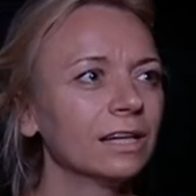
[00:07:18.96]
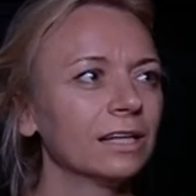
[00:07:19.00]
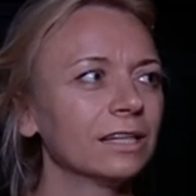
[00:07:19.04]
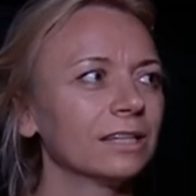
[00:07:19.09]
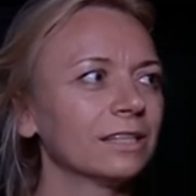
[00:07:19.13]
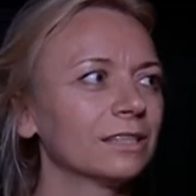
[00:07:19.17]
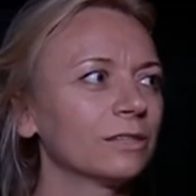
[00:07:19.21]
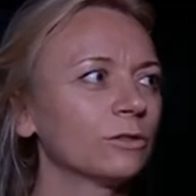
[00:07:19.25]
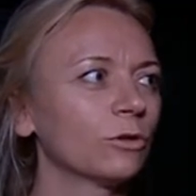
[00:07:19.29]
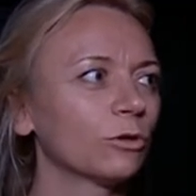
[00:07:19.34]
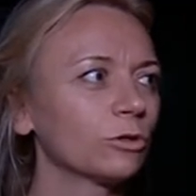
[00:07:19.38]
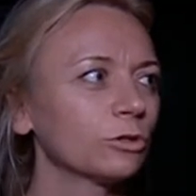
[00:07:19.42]

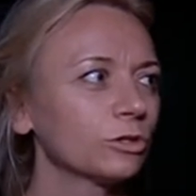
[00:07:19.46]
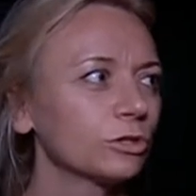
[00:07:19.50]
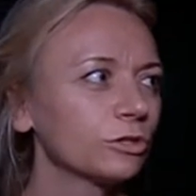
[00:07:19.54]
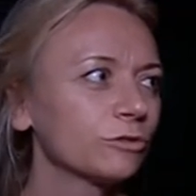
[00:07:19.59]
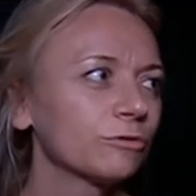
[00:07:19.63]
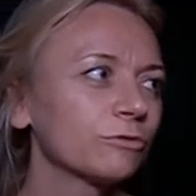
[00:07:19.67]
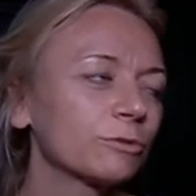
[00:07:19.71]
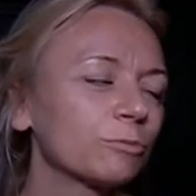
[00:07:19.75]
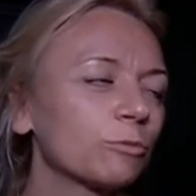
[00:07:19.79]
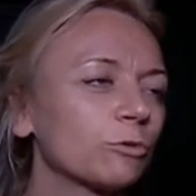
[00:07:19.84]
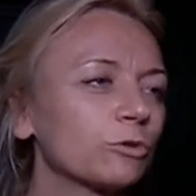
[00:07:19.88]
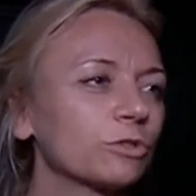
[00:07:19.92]
e, dość
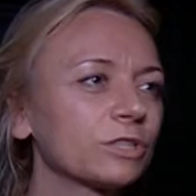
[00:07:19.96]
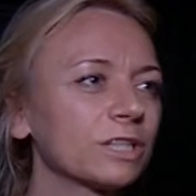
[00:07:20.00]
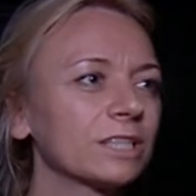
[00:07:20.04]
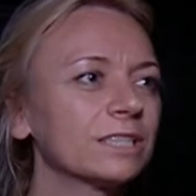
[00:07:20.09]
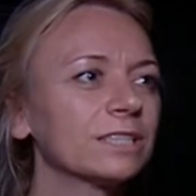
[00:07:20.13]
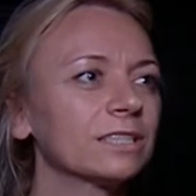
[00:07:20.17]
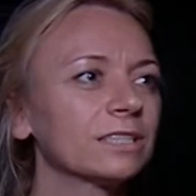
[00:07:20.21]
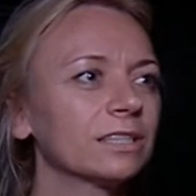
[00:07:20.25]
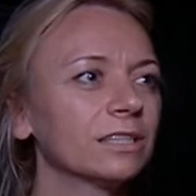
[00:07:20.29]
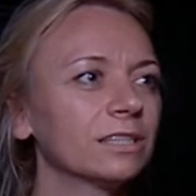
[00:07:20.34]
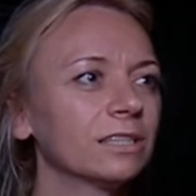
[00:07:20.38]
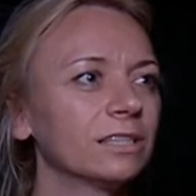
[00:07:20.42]

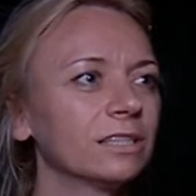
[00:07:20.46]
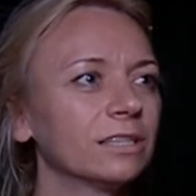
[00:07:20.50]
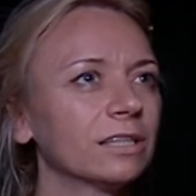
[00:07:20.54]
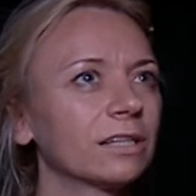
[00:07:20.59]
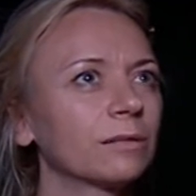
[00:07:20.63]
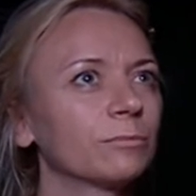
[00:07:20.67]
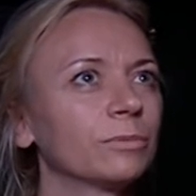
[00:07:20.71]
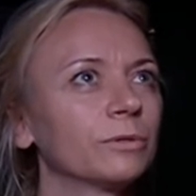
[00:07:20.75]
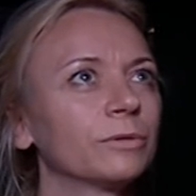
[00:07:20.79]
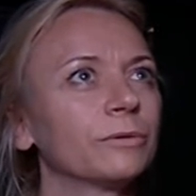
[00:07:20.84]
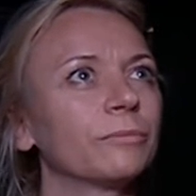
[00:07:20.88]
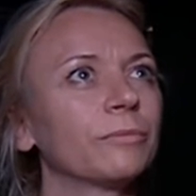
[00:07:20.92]
współczesny i
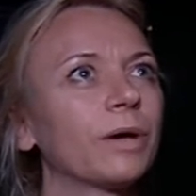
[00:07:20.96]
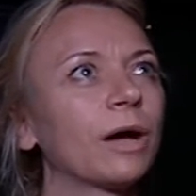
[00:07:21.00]
jakby